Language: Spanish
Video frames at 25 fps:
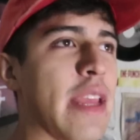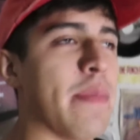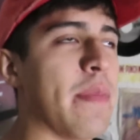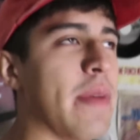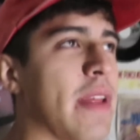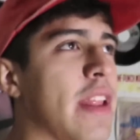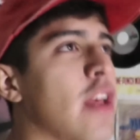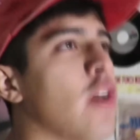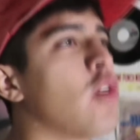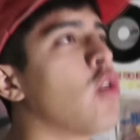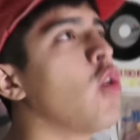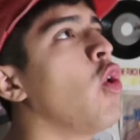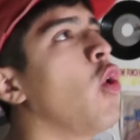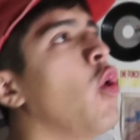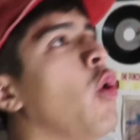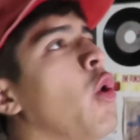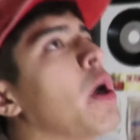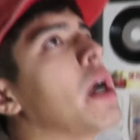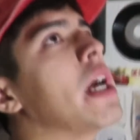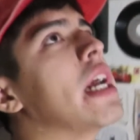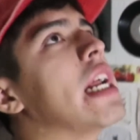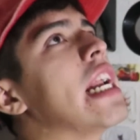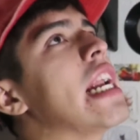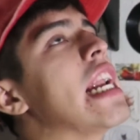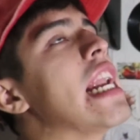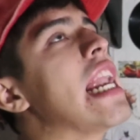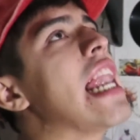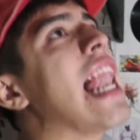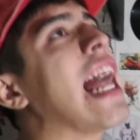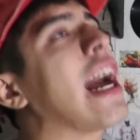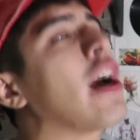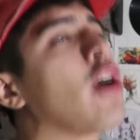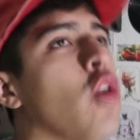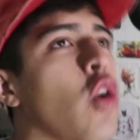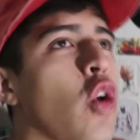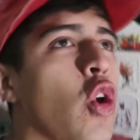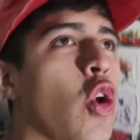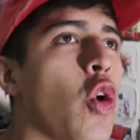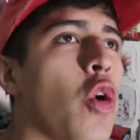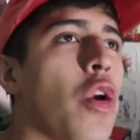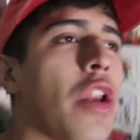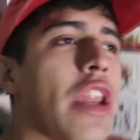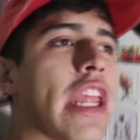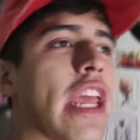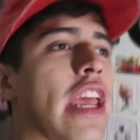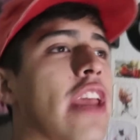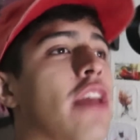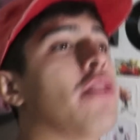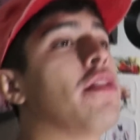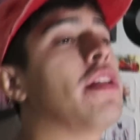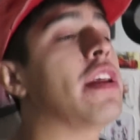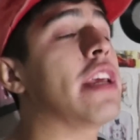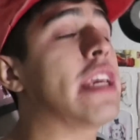Y me dijo, la colonia. Y yo